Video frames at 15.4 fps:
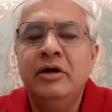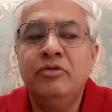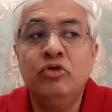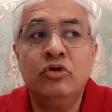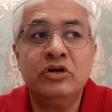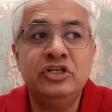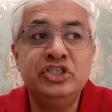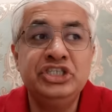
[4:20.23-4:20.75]

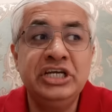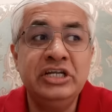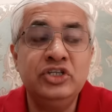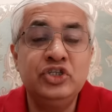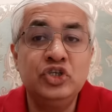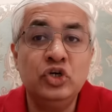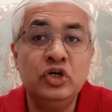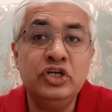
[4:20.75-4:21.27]
तो जे
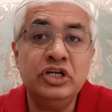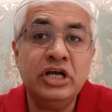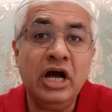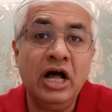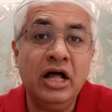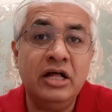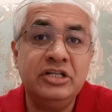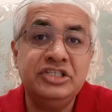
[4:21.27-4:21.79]

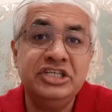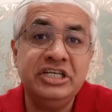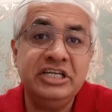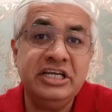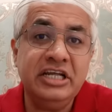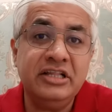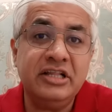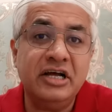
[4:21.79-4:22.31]
जिनका जिनकी